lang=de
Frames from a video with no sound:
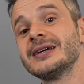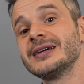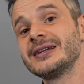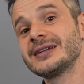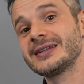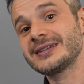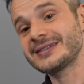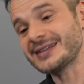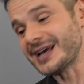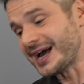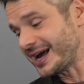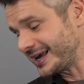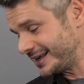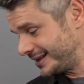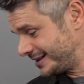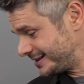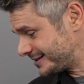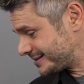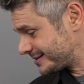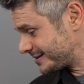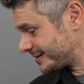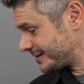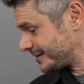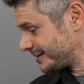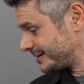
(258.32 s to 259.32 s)
Das
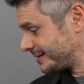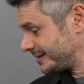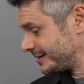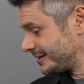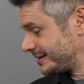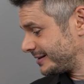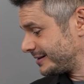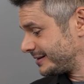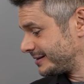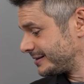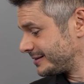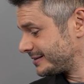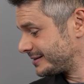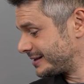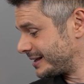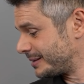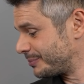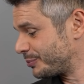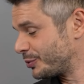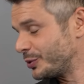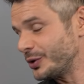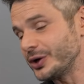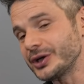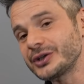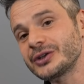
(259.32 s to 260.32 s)
heißt, der
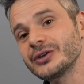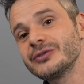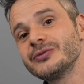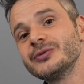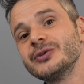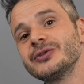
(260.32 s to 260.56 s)
Projektor